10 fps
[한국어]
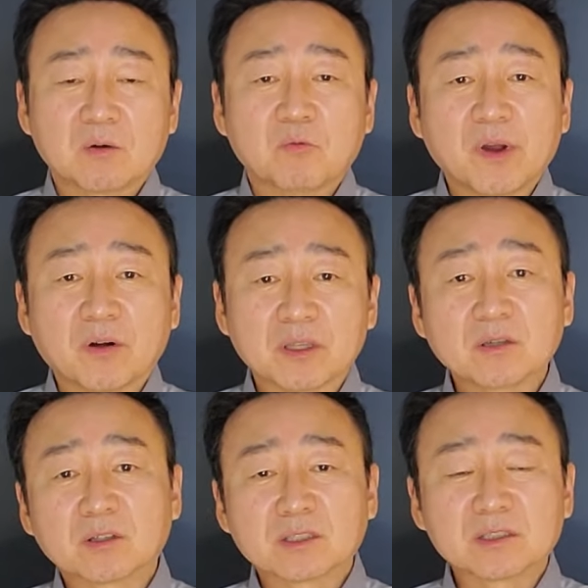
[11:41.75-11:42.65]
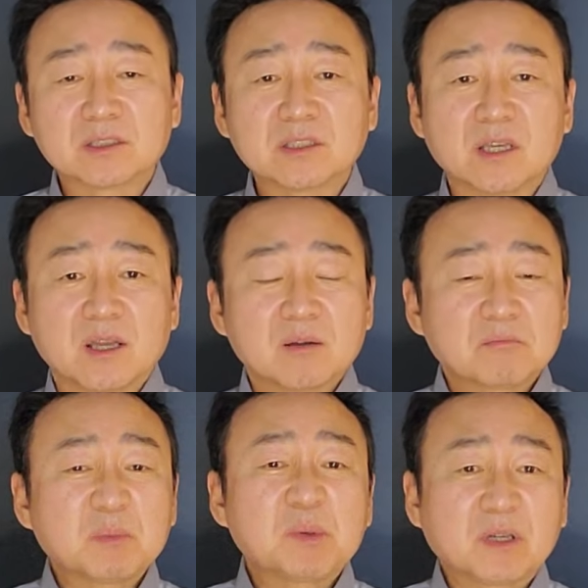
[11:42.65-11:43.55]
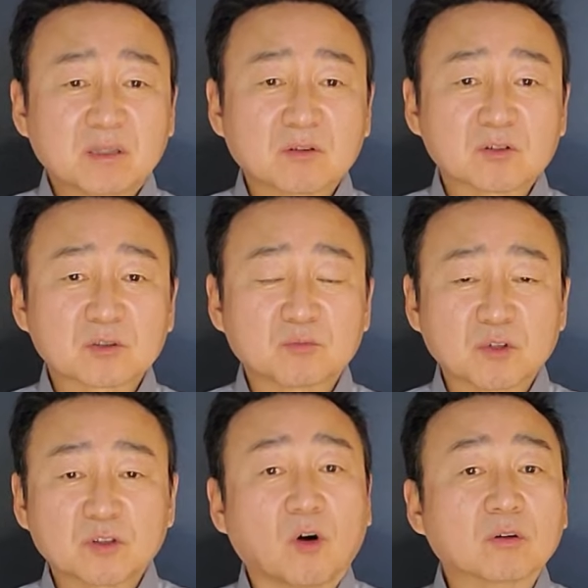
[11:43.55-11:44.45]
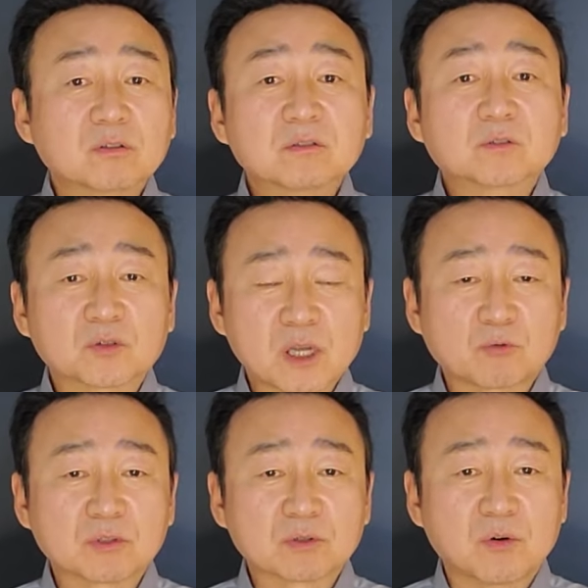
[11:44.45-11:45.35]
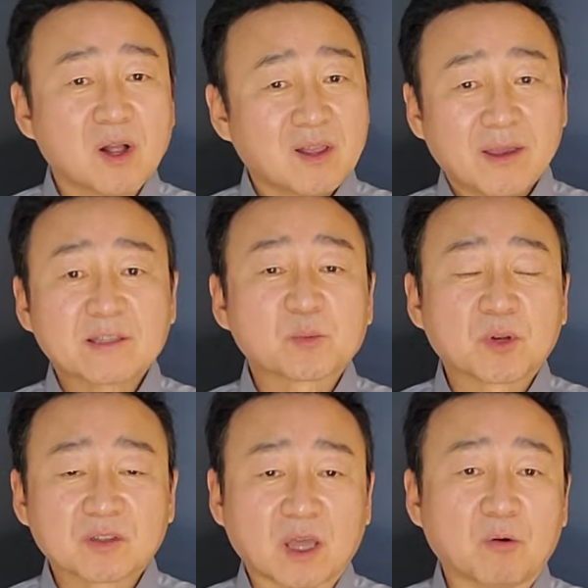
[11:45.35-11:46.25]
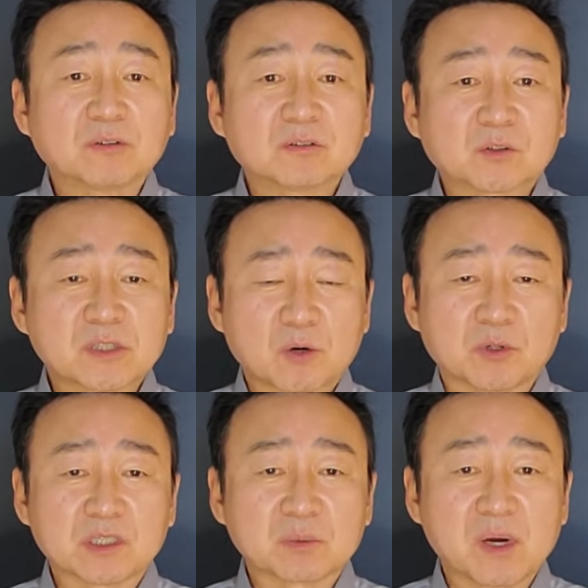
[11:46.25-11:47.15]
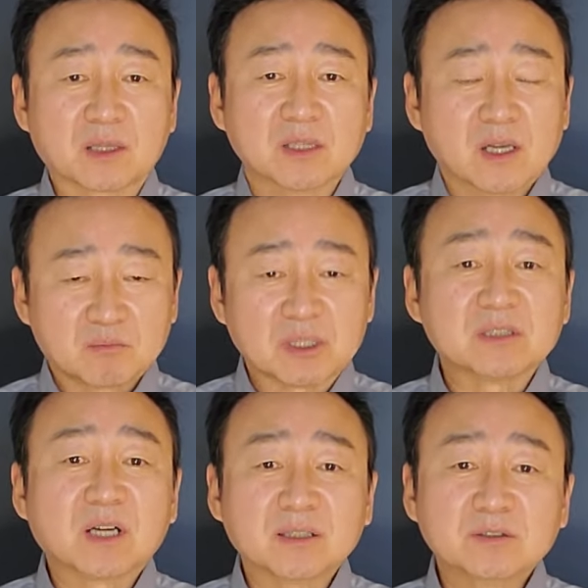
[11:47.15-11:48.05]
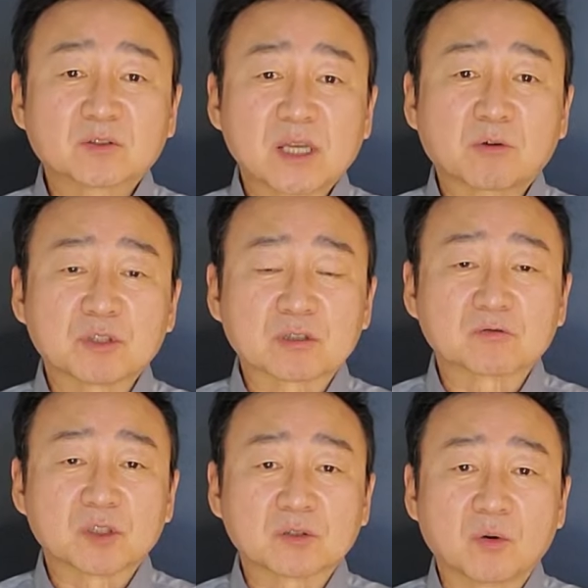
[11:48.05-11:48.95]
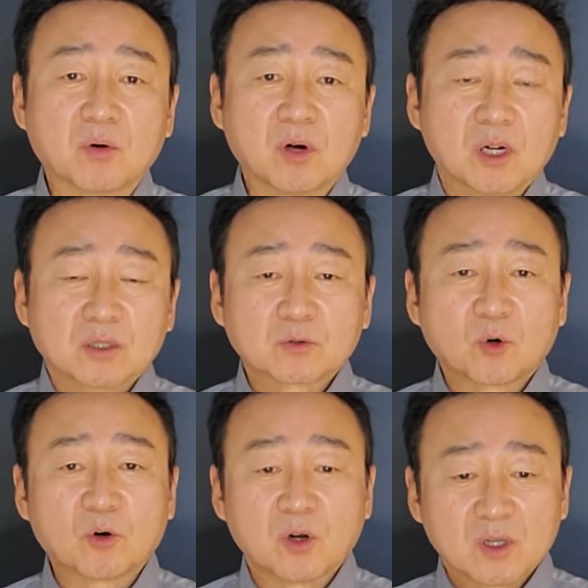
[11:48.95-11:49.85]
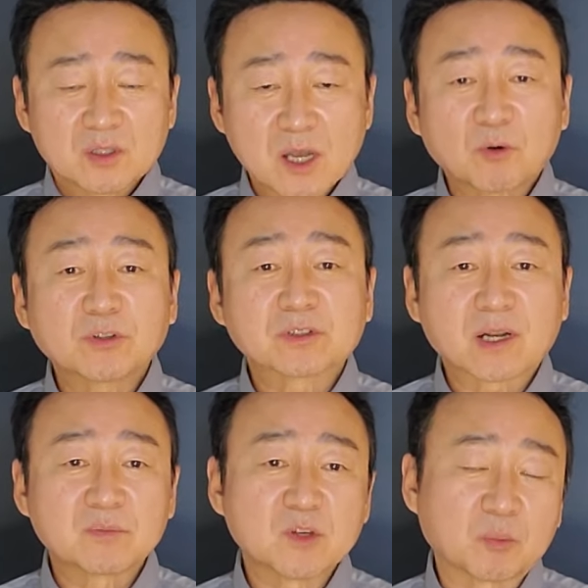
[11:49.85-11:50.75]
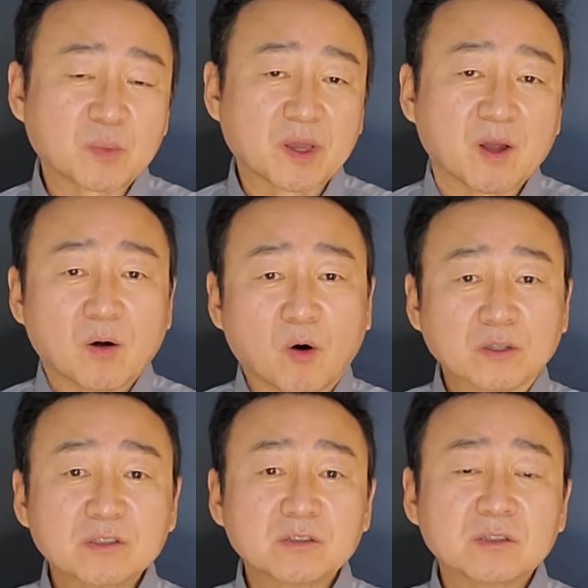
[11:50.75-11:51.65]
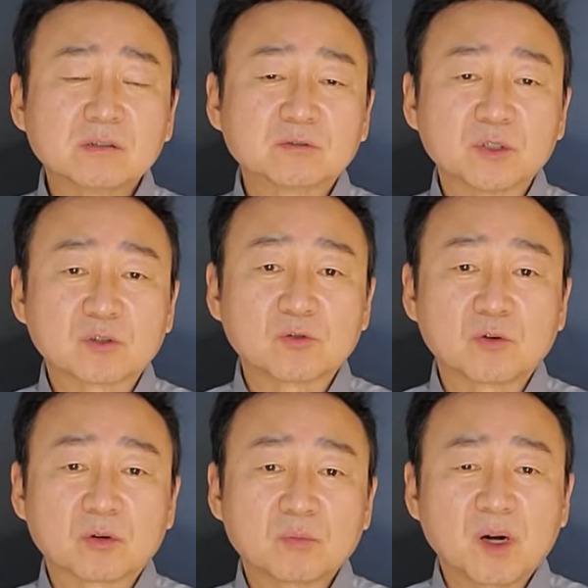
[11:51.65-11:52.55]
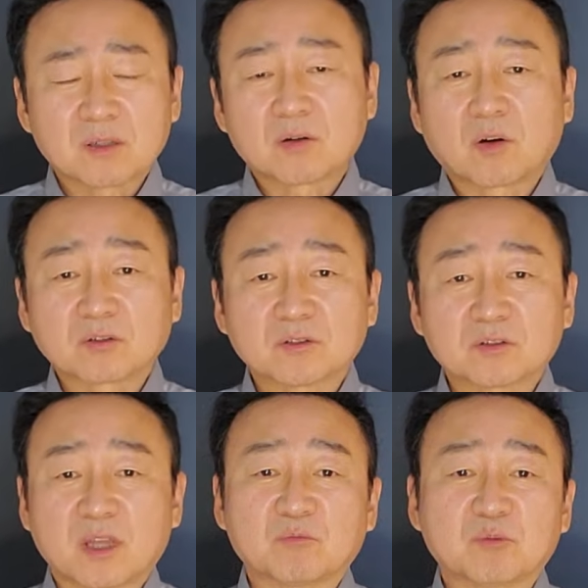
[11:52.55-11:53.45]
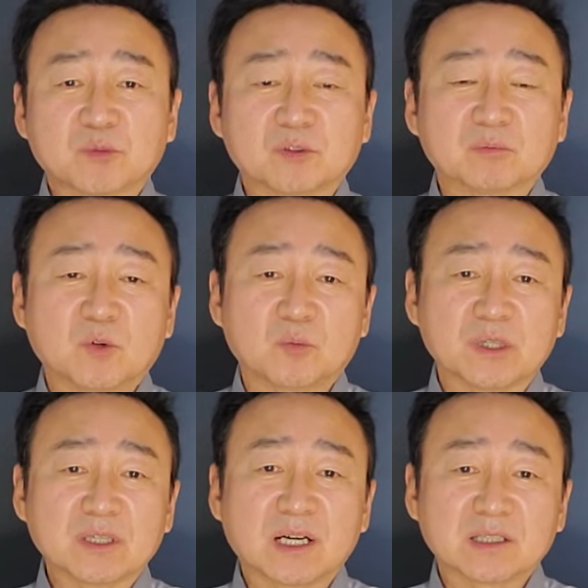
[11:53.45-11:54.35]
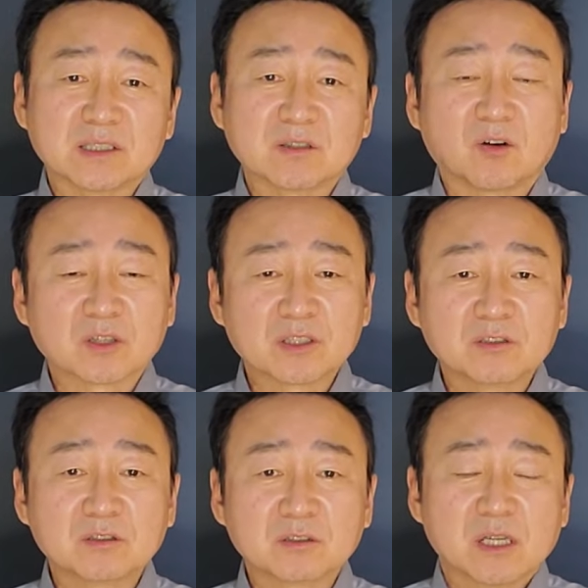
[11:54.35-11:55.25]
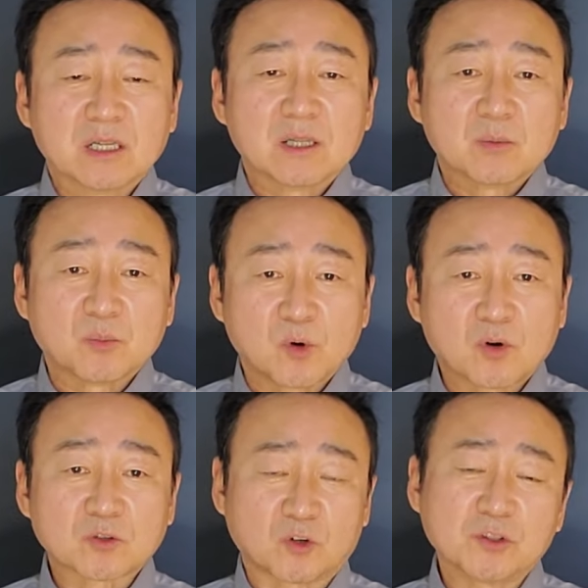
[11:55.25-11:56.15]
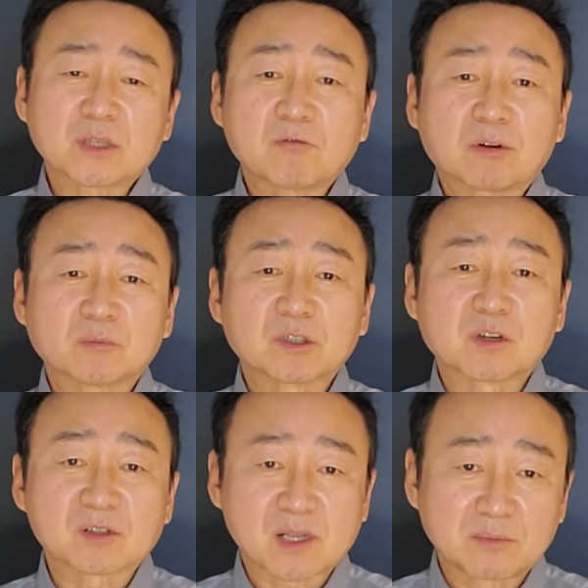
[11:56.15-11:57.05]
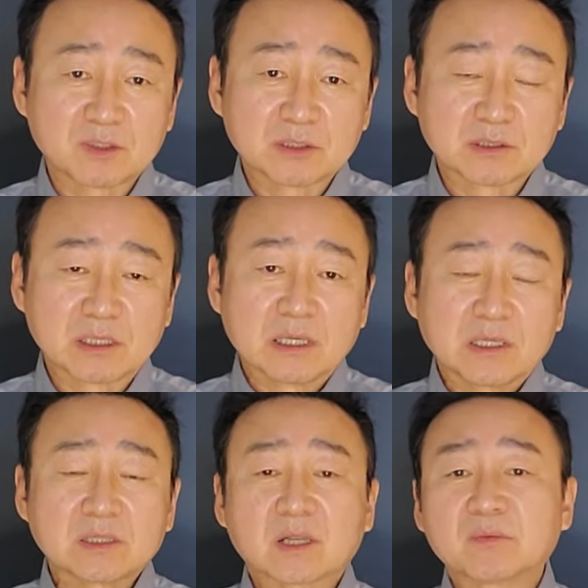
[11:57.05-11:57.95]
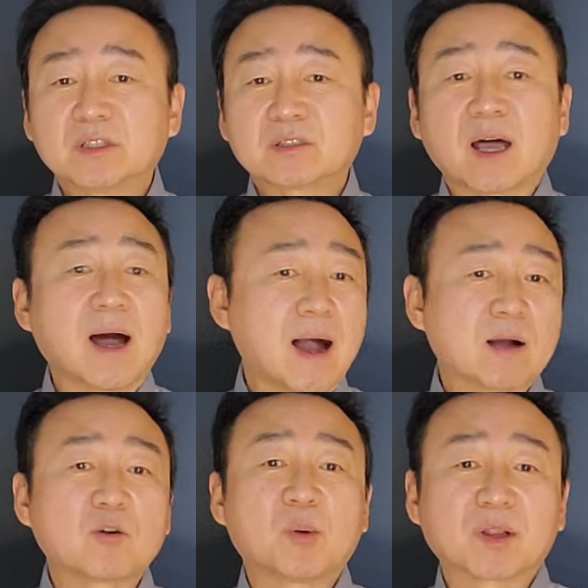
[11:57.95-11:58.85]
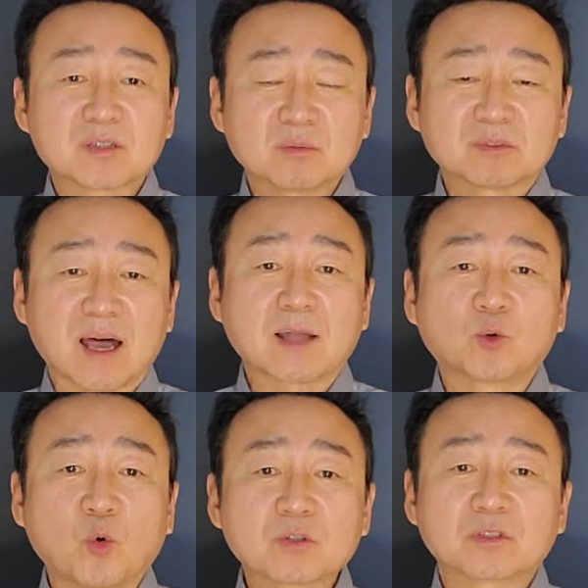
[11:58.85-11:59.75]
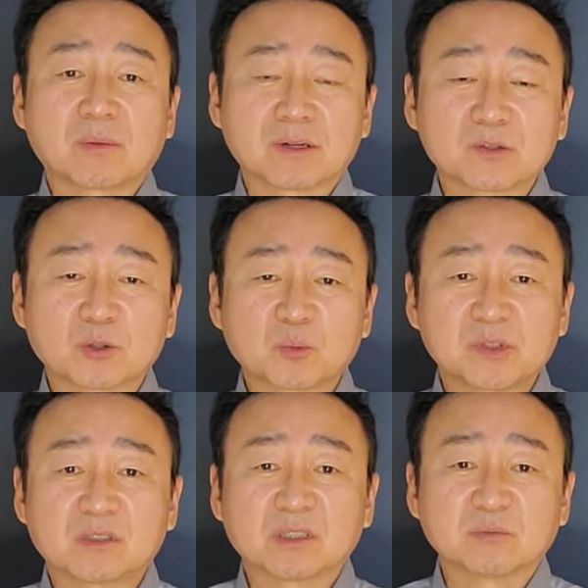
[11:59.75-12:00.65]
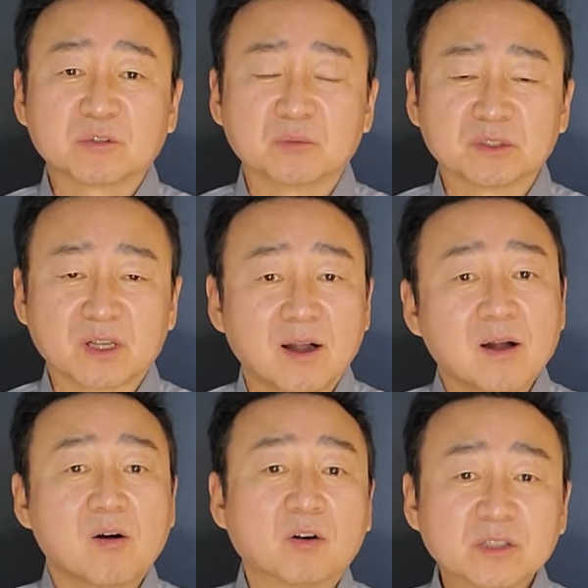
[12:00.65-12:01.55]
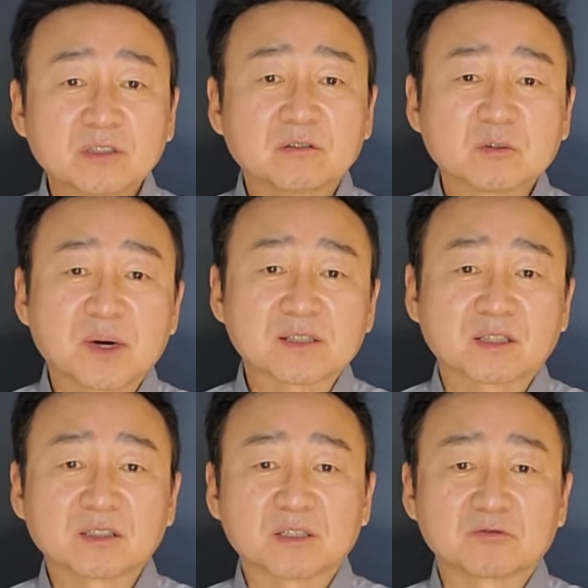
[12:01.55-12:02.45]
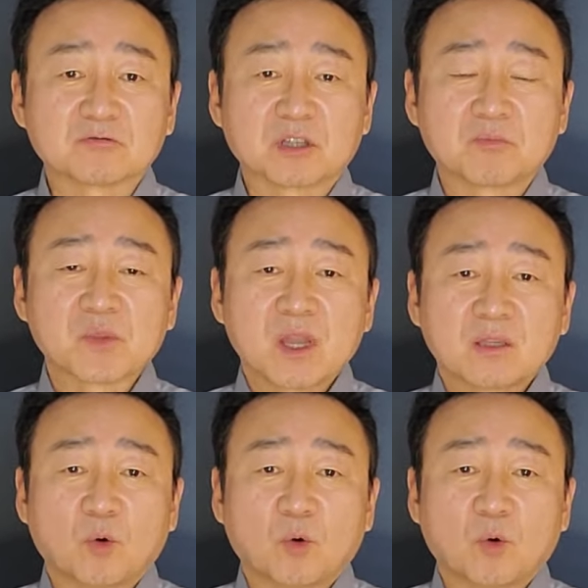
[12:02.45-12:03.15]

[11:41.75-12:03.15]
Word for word: 왜요? 이거는 이 삐삐라는 것은 물론 어른들도 차고 있고 헤즈볼라 대원들도 차고 있지만 민간인도 차고 있을 수 있고 또 차고 있는 사람 옆에 어린이들도 있고 막 그렇거든요. 대부분 뭐 민간인 어린이들 뭐 전혀 상관없는 그런 사람들 이 사람들이 다 한꺼번에 지금 다 동시다발적으로 피해를 입은 겁니다. 어린이들도 마찬가지고요. 이